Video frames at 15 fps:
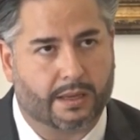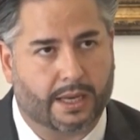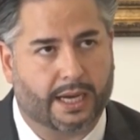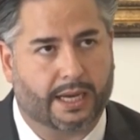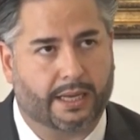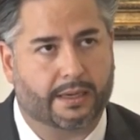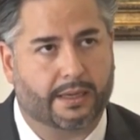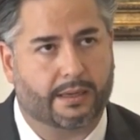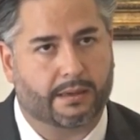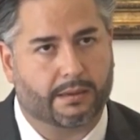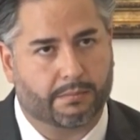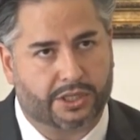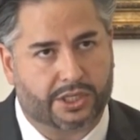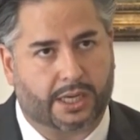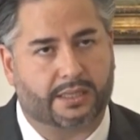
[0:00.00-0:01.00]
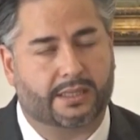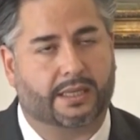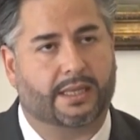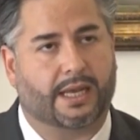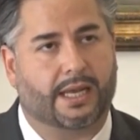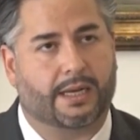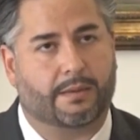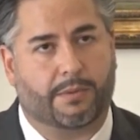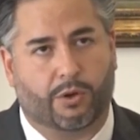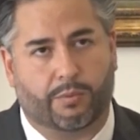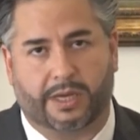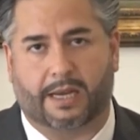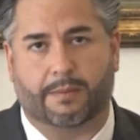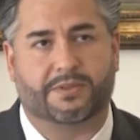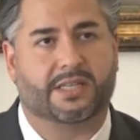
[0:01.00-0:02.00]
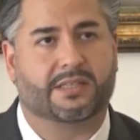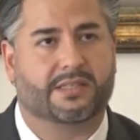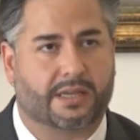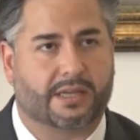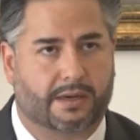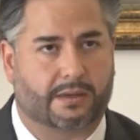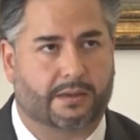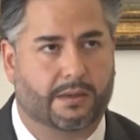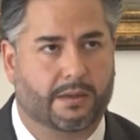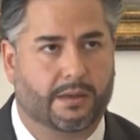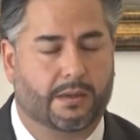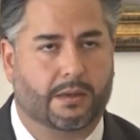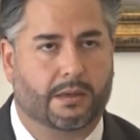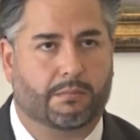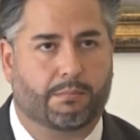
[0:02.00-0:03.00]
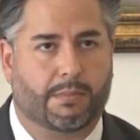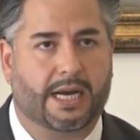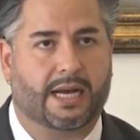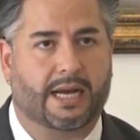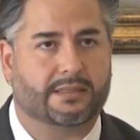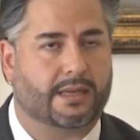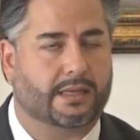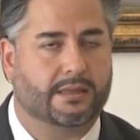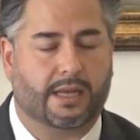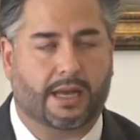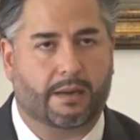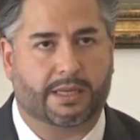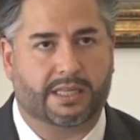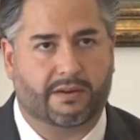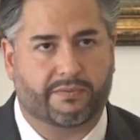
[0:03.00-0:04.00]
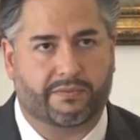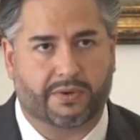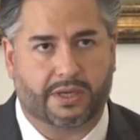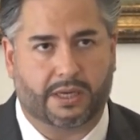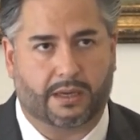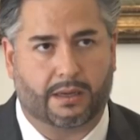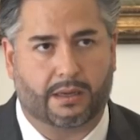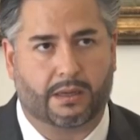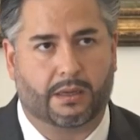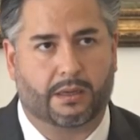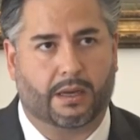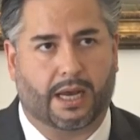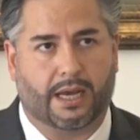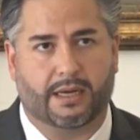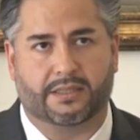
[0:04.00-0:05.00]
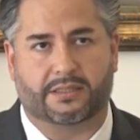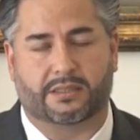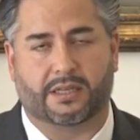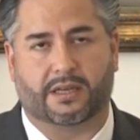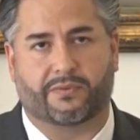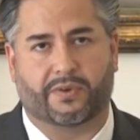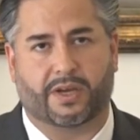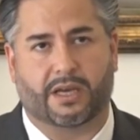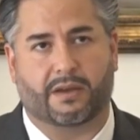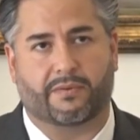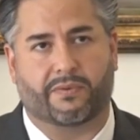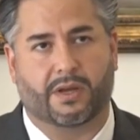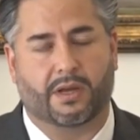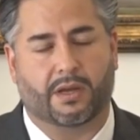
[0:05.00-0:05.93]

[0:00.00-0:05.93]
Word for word: يعني بشخطة قلم أو بكبسة زر ما قصدنا أبدا فيها الاستخفاف